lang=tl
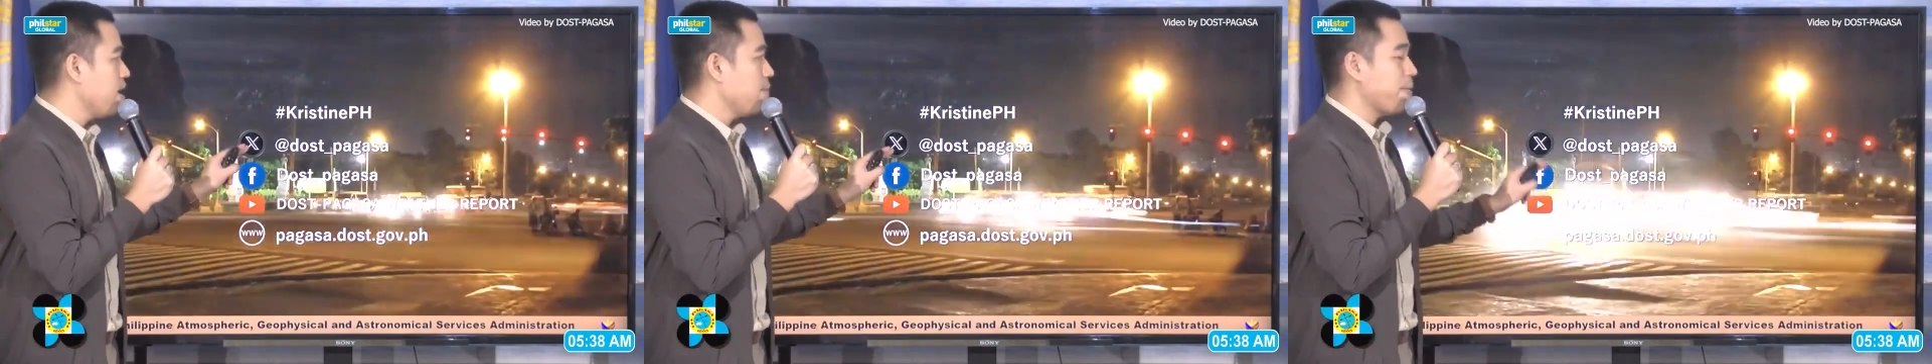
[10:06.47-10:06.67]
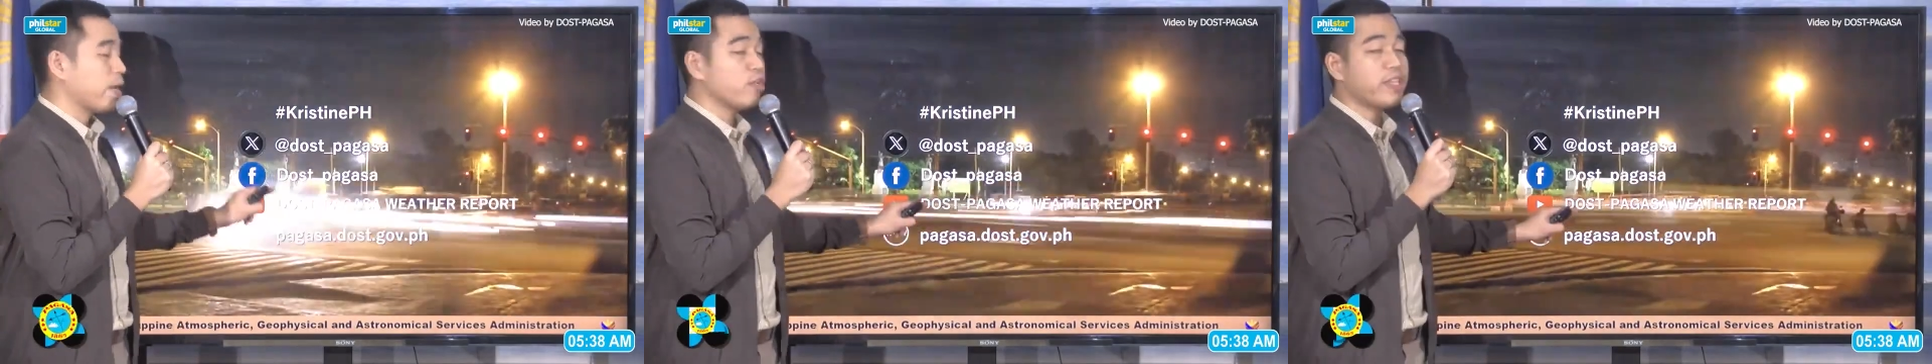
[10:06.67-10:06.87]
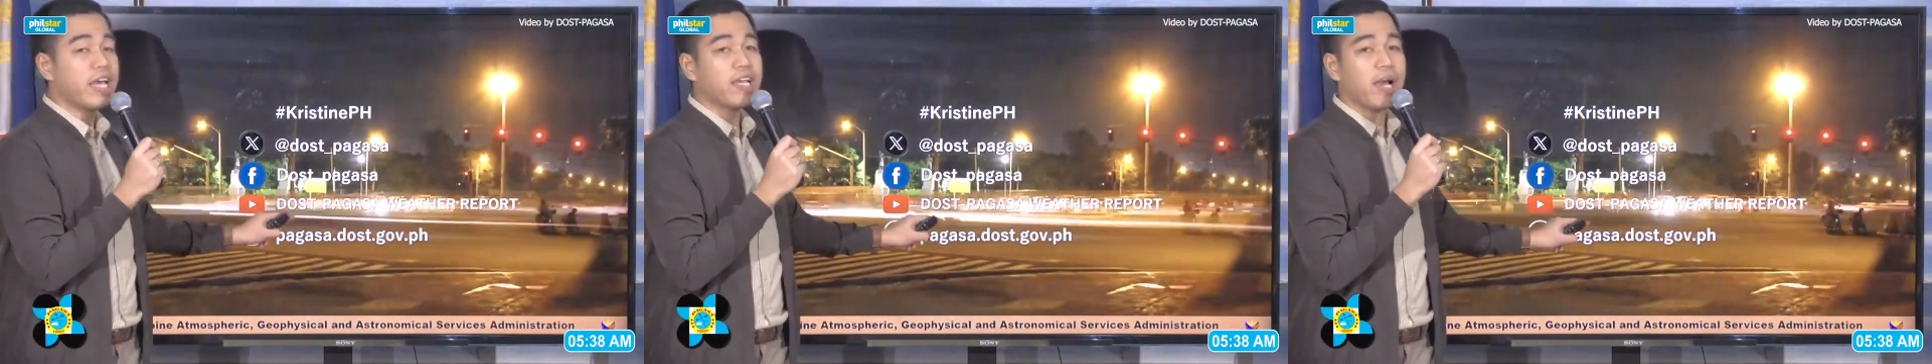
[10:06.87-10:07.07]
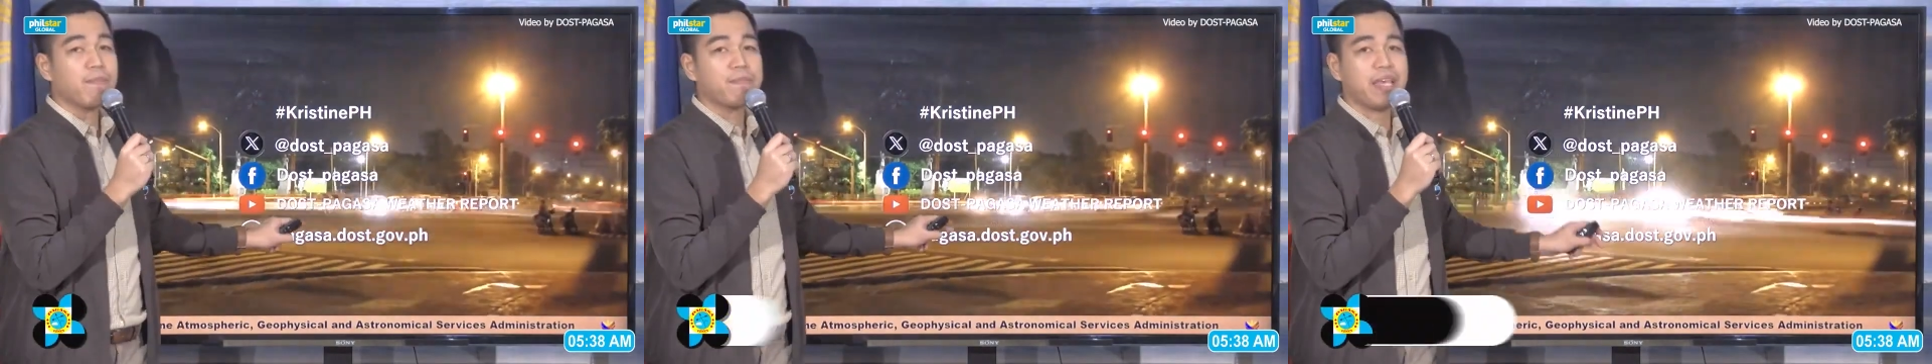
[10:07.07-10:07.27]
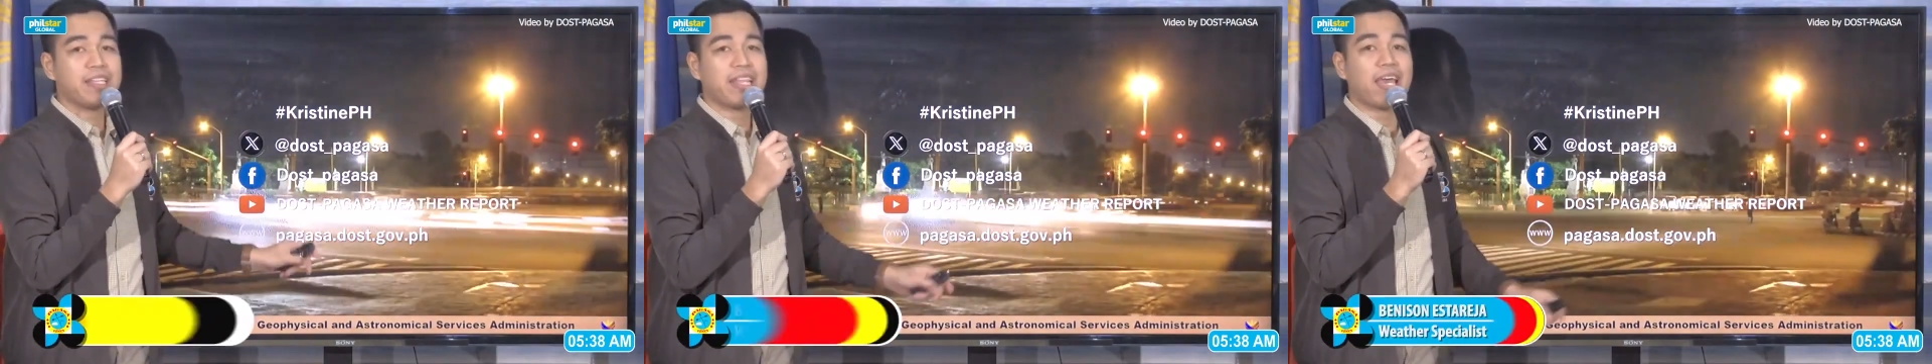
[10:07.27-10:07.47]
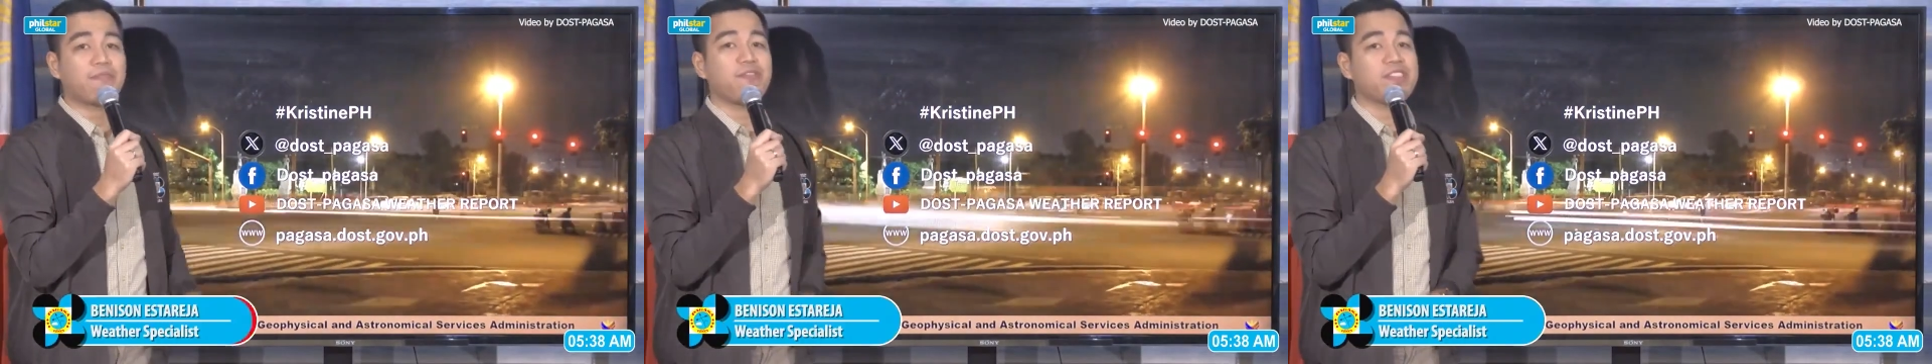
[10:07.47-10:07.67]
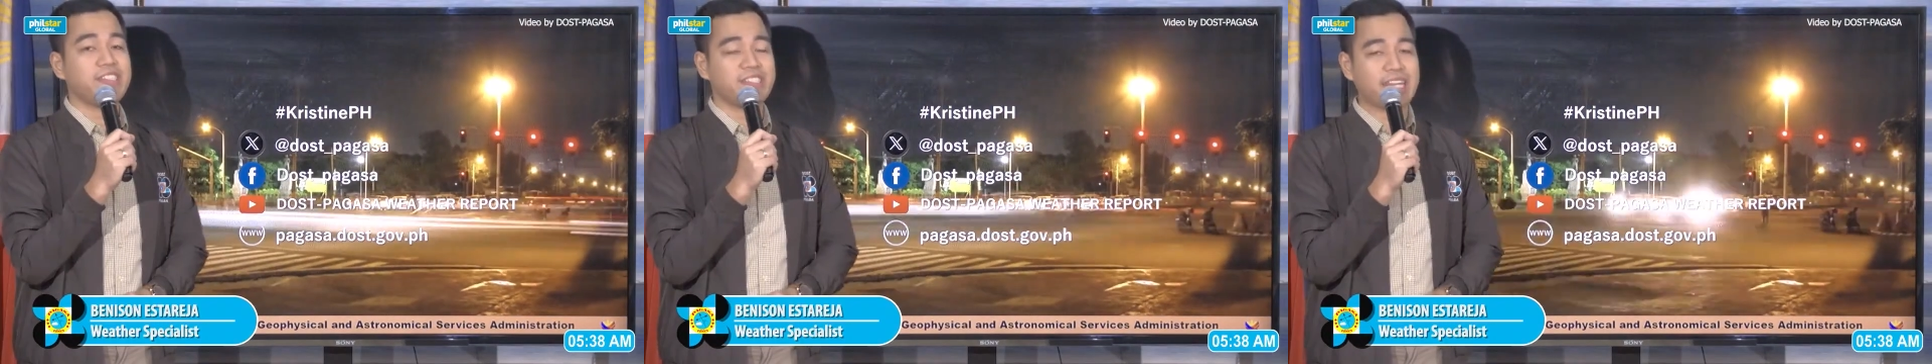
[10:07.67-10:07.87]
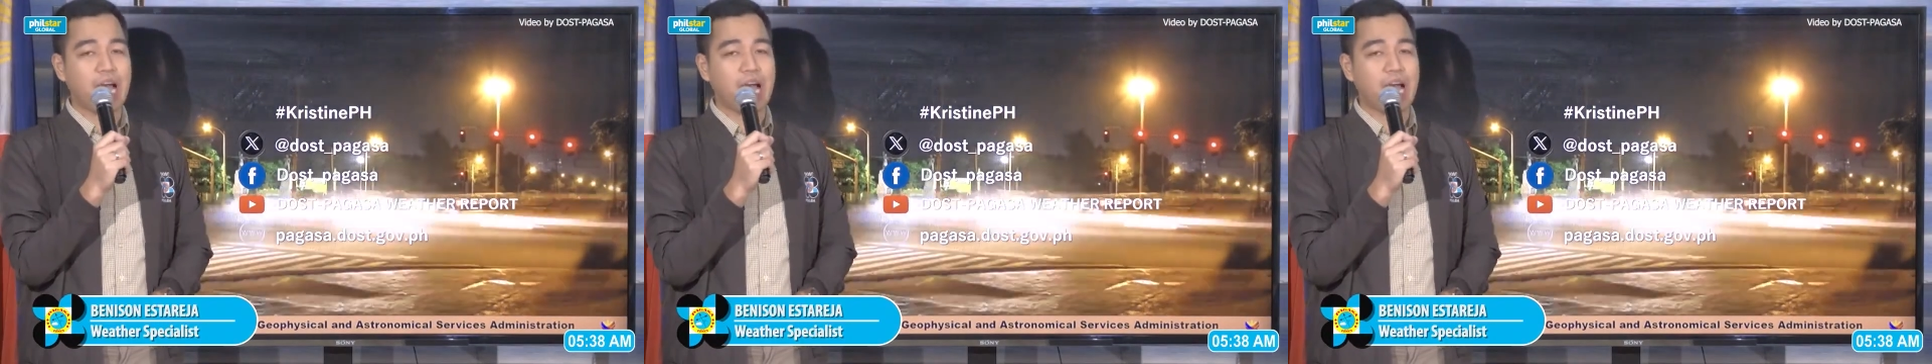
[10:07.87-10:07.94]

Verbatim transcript: Meron tayong update every 6